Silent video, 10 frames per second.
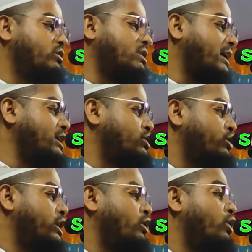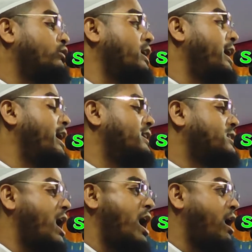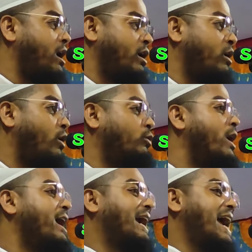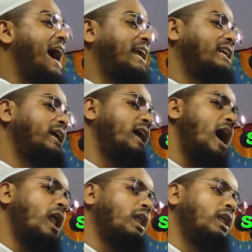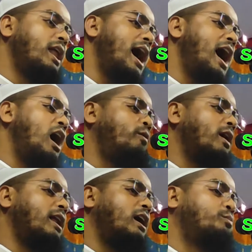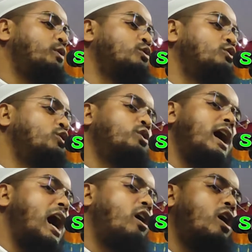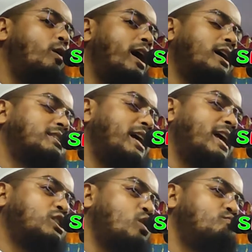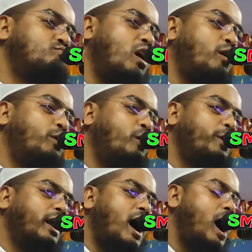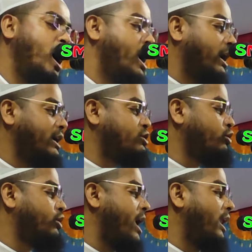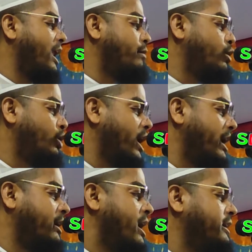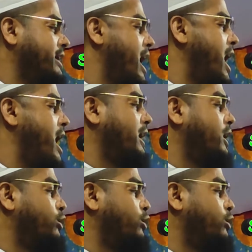মোত্তাকি যদি হতে চাও খাতি আল্লাহওয়ালার বন্ধু না হওয়া সারা সম্ভব হবে না এই জন্য আল্লাহ বলেন ইয়া